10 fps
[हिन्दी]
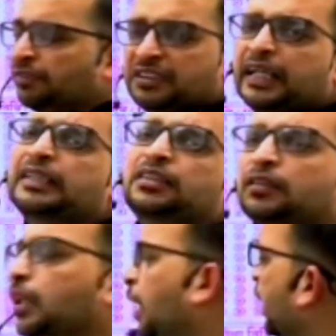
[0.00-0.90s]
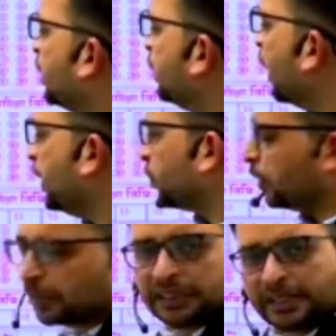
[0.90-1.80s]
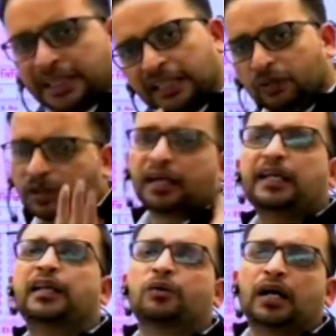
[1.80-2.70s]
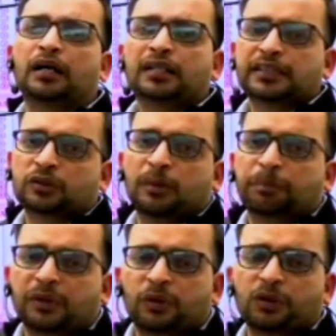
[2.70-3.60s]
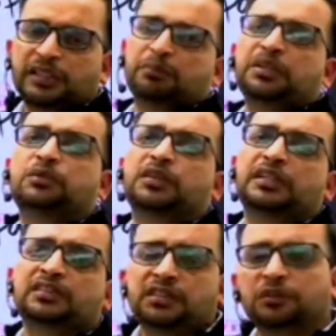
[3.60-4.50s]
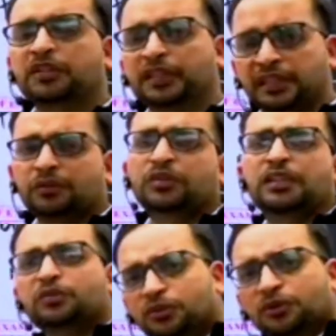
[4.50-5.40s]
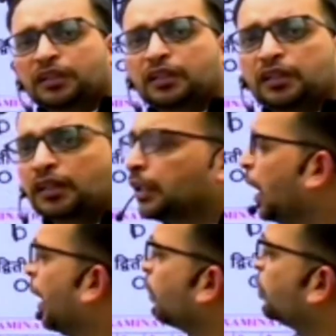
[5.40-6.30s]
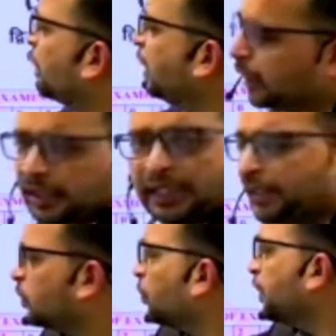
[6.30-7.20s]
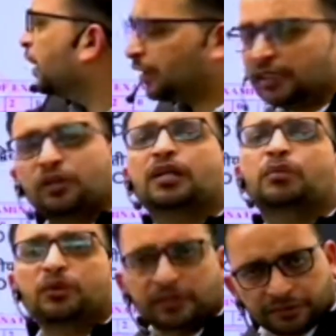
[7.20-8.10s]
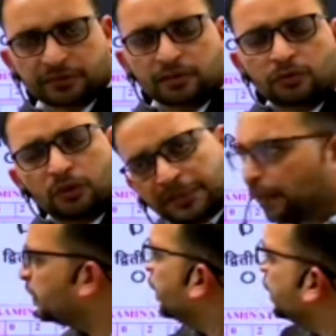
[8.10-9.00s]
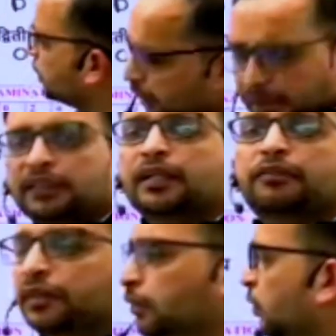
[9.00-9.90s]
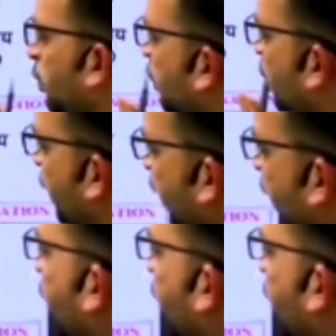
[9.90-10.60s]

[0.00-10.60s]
ए एफ जी एच अगर ऐसी आई है तो इनमें से एक ही गोला काला होगा या तो आप पे होगी या बी होगी या सी होगी या डी होगी या कुछ होगी अगर वो तीन अंक की आई है तो भैया तीन कॉलम होंगे फिर वो अपने आप देगा इस तरह का देगा फिर